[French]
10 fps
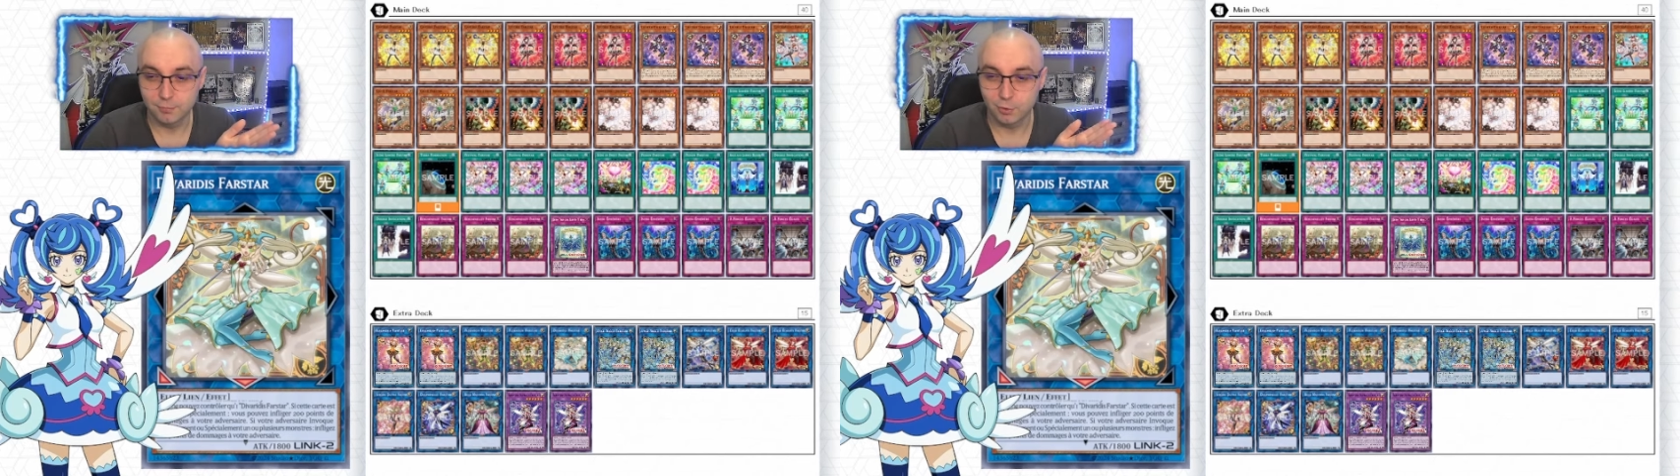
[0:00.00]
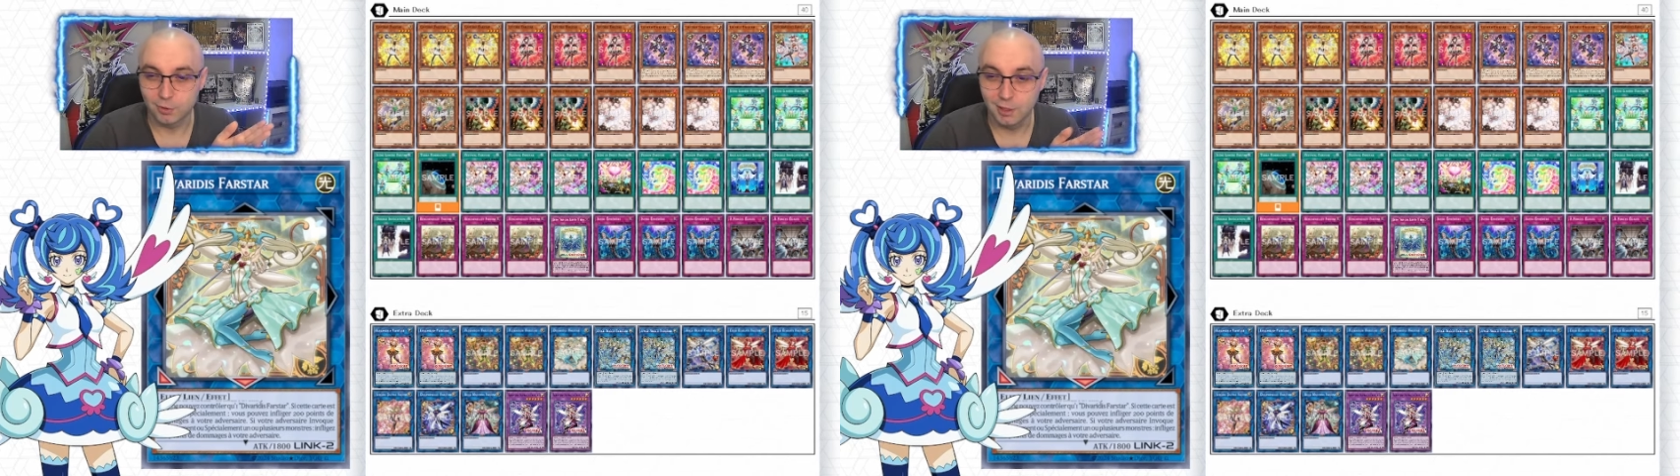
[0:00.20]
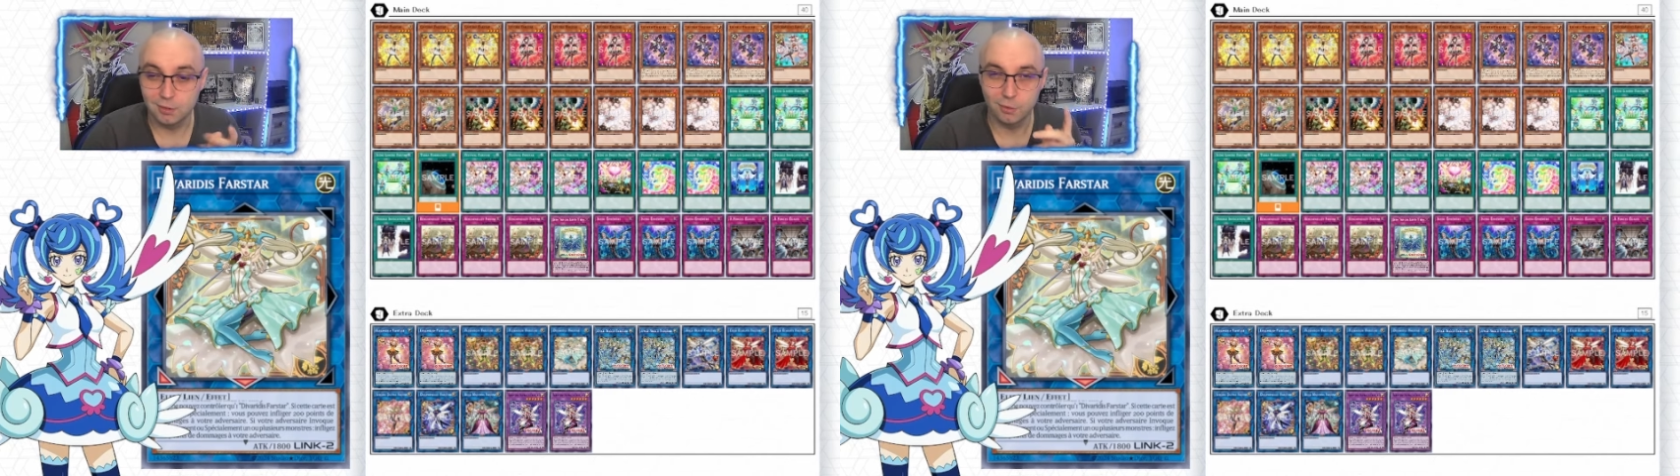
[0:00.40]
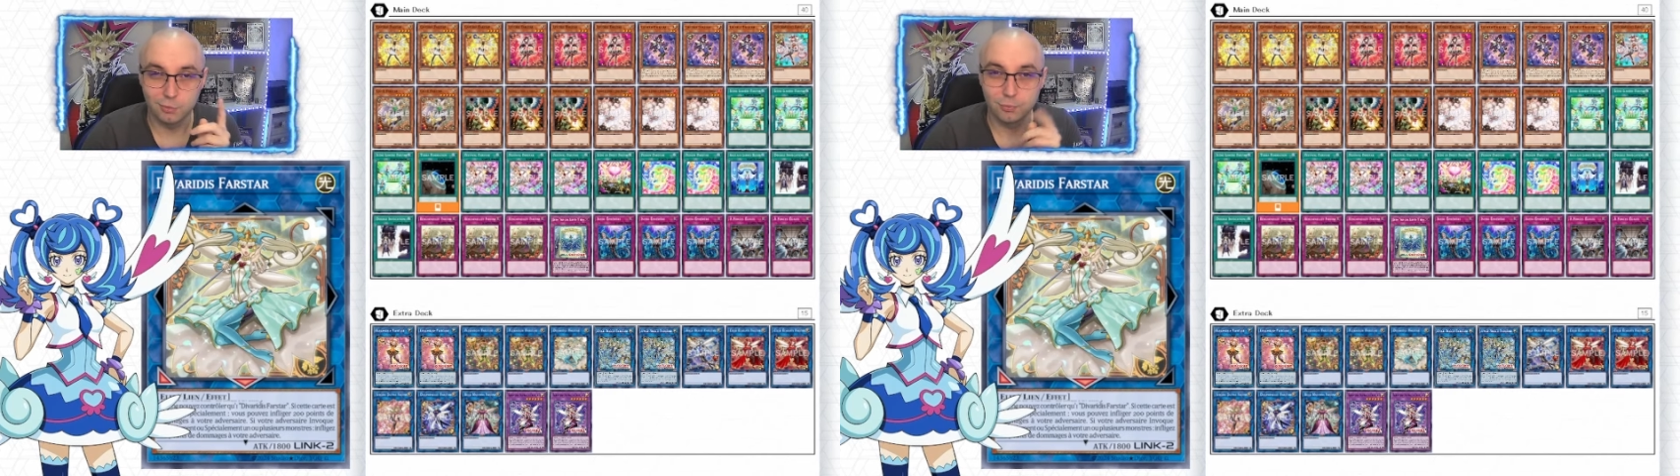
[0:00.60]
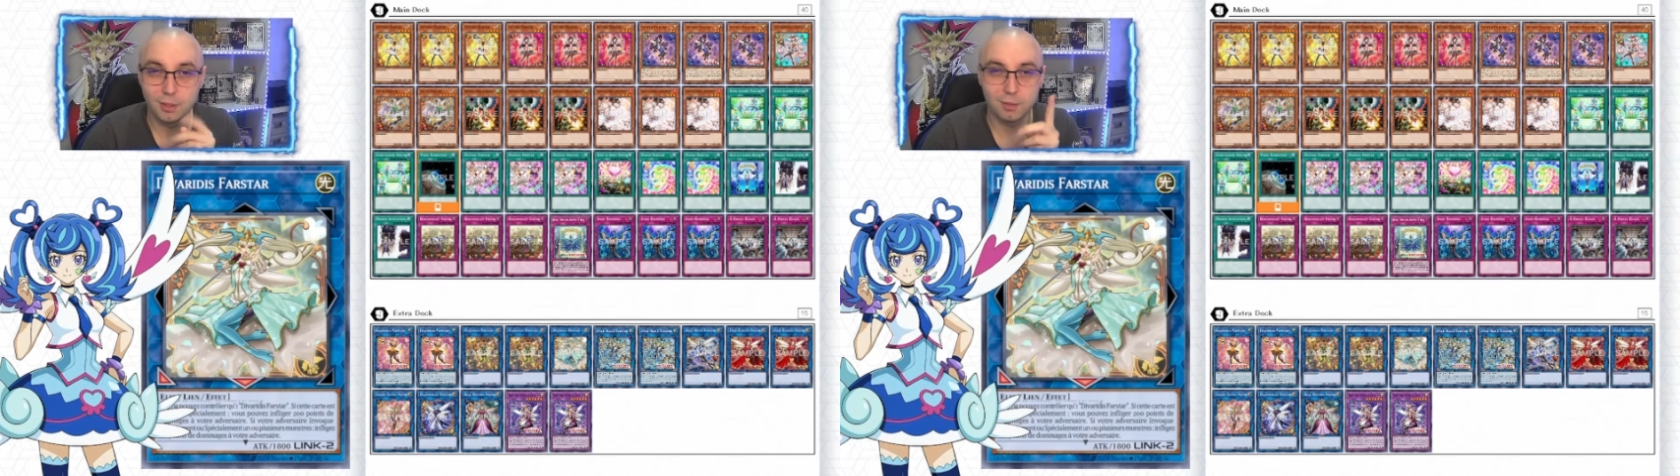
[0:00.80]
dans le deck, en une
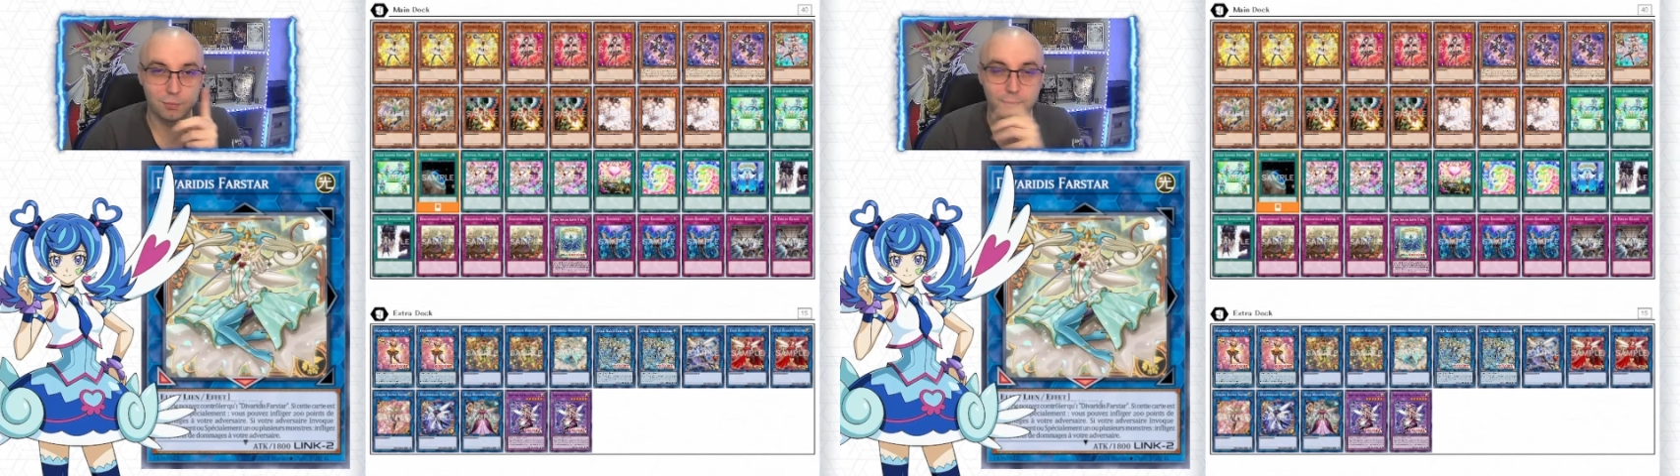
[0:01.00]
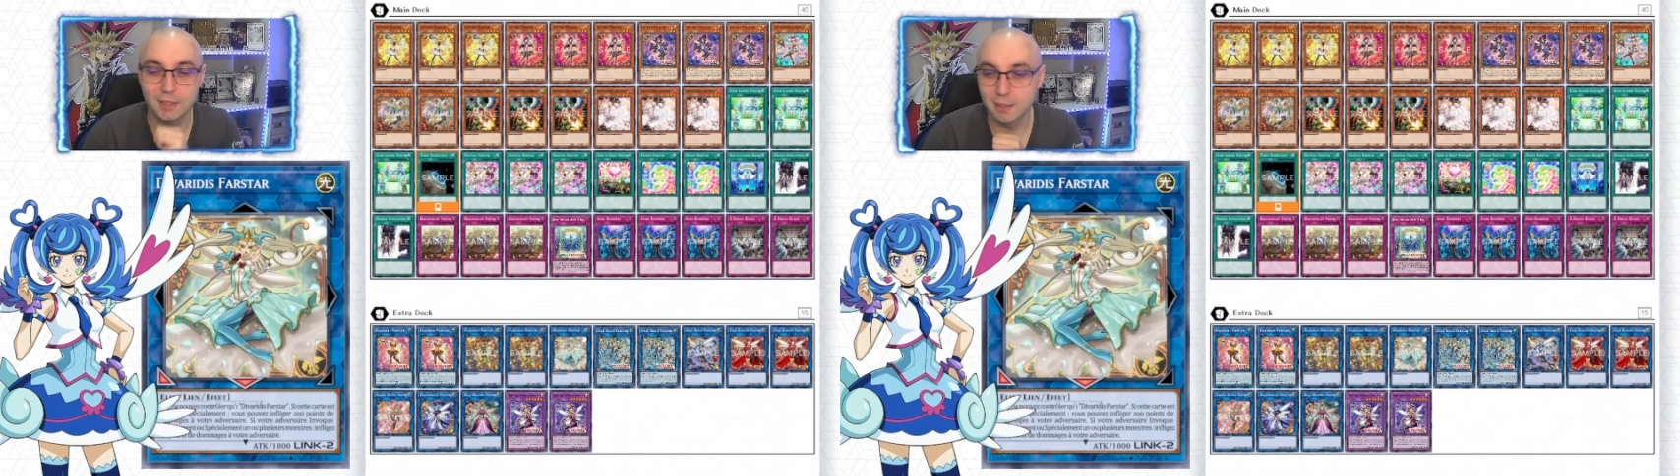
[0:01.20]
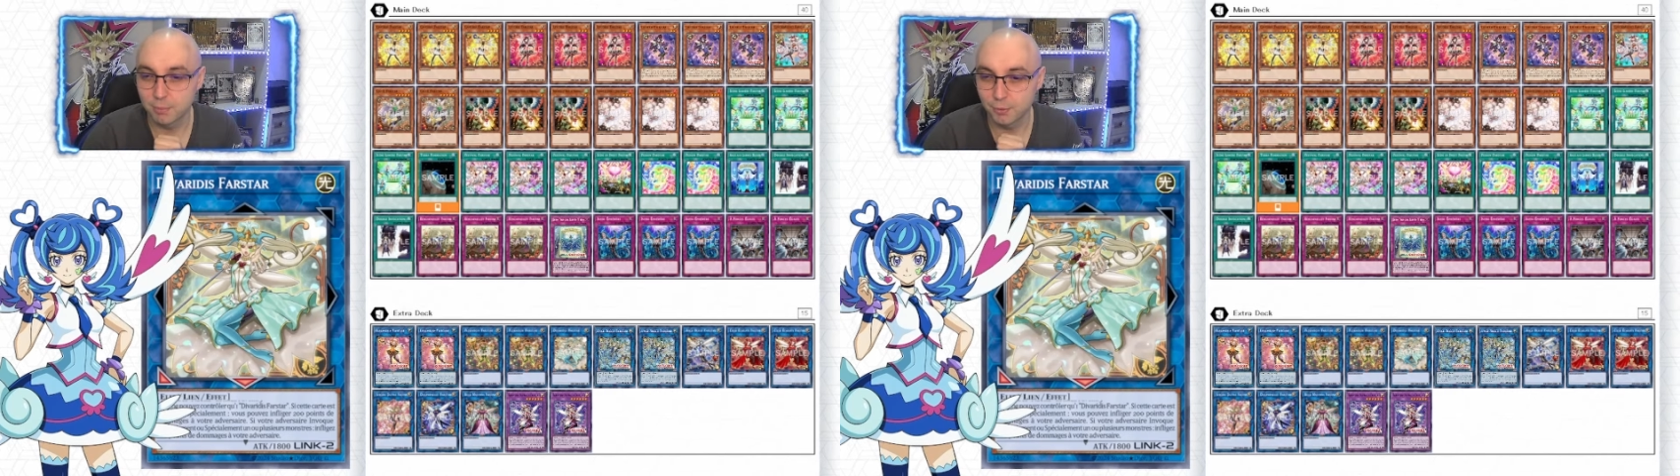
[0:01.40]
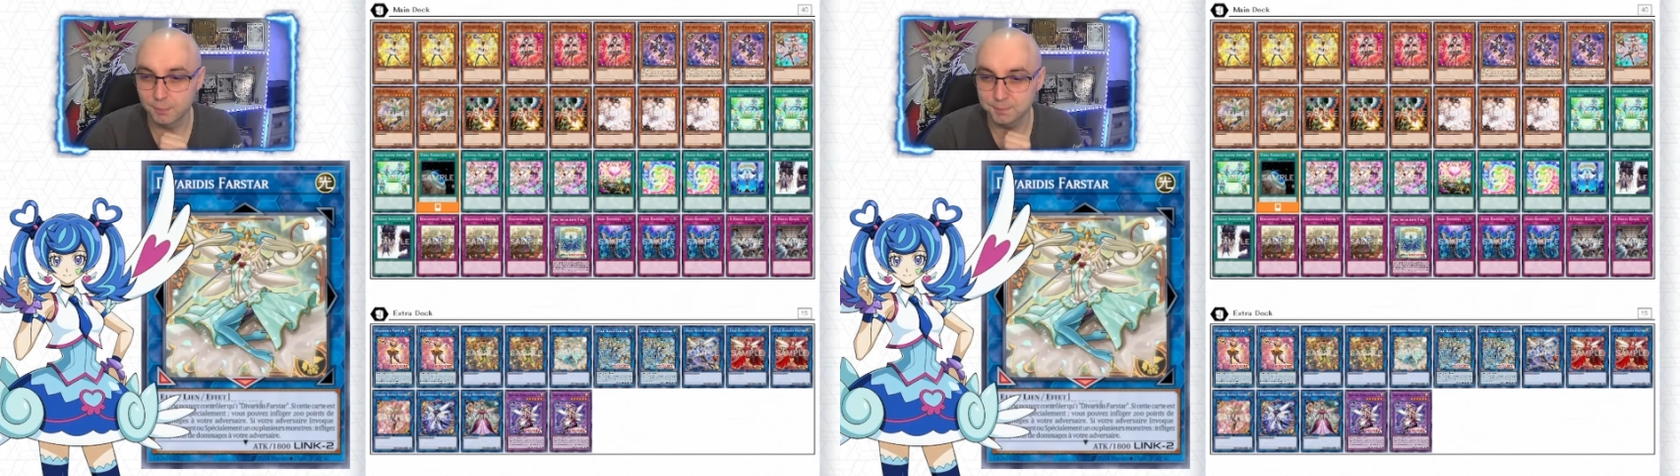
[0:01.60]
fois, et vous verrez, c'est important.